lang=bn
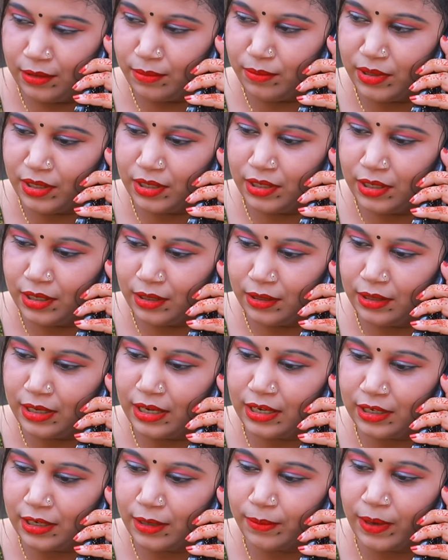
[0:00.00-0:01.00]
মানে
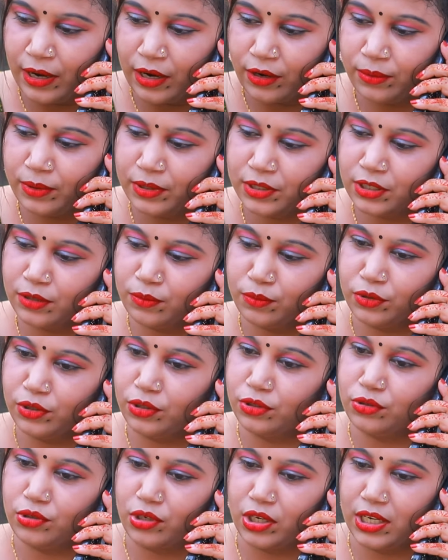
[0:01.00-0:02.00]
একটা ভালোবাসার
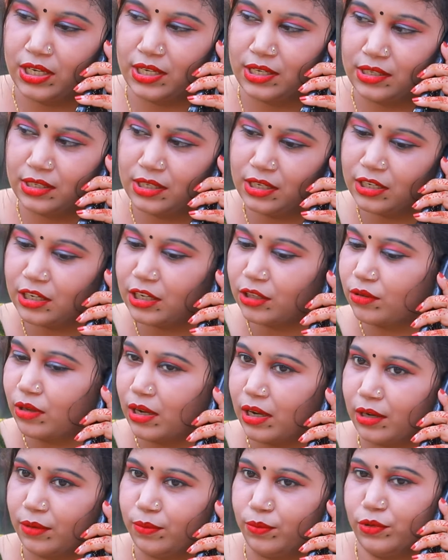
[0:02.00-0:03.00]
মধ্যে জড়াই গেছি এটা তো
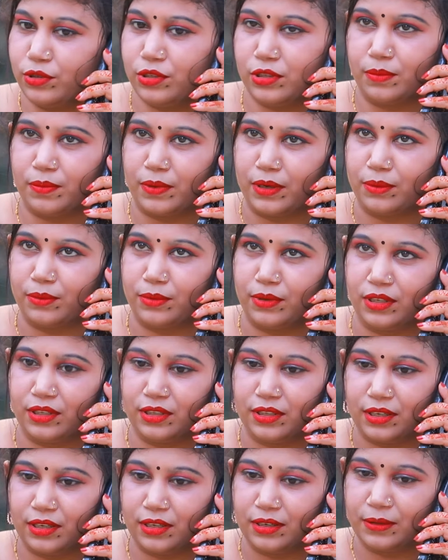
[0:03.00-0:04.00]
আর বুঝতে পারবো না
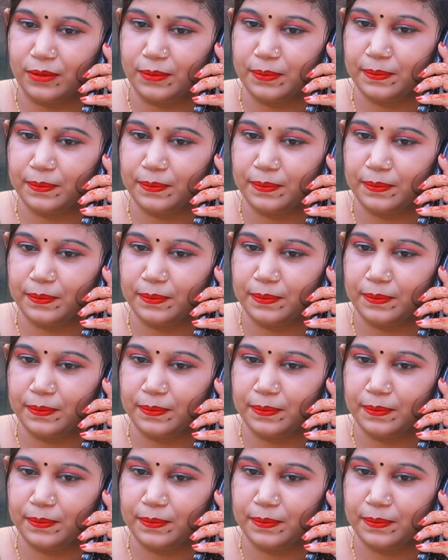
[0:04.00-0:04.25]
তারা